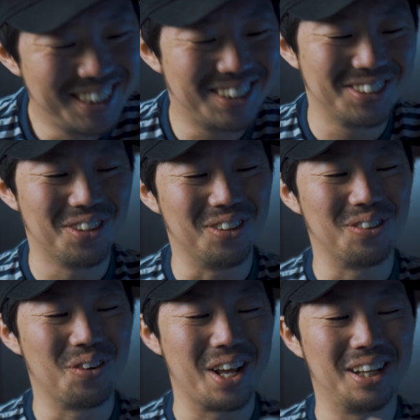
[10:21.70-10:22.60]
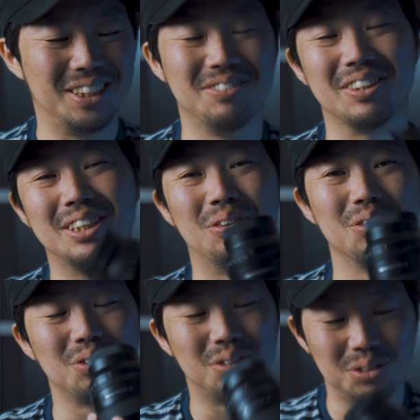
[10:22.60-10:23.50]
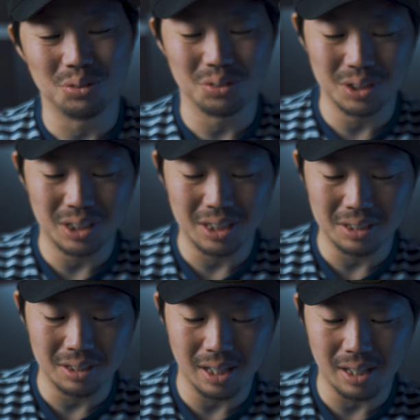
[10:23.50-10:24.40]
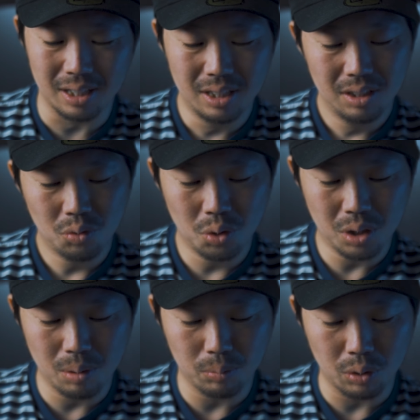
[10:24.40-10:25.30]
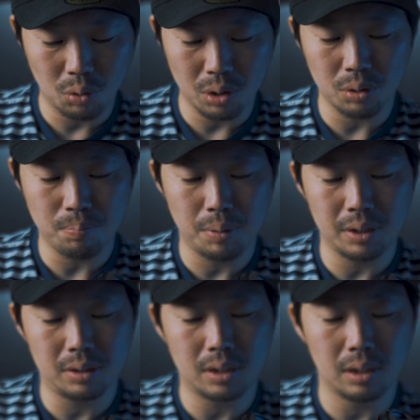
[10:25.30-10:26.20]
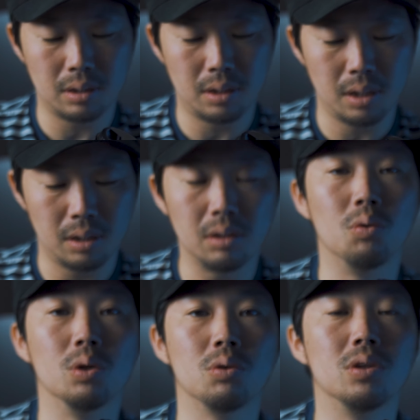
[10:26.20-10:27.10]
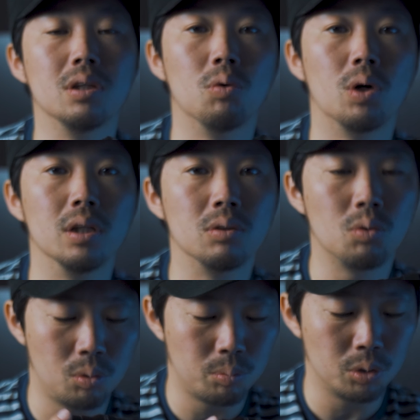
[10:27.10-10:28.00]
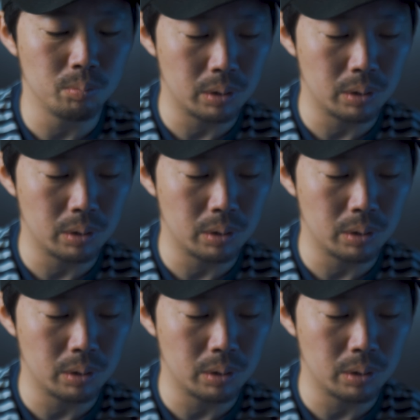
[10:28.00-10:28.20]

24、これ G マスターほんと群を抜いていいんで、これからもね、これをいっぱい使って動画撮っていこうかなと思い